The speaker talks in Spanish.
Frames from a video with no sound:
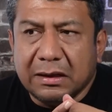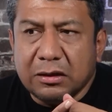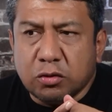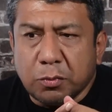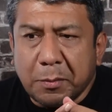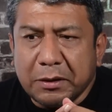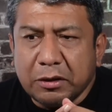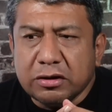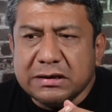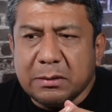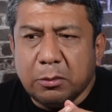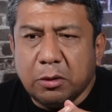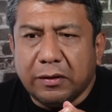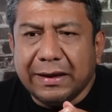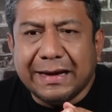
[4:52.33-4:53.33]
en su momento se
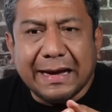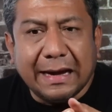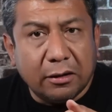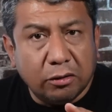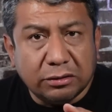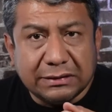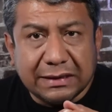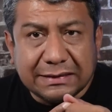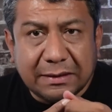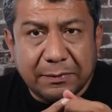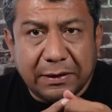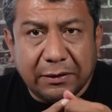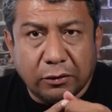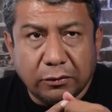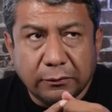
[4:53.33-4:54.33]
habló de Carlos
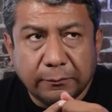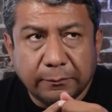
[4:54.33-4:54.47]
Acevedo.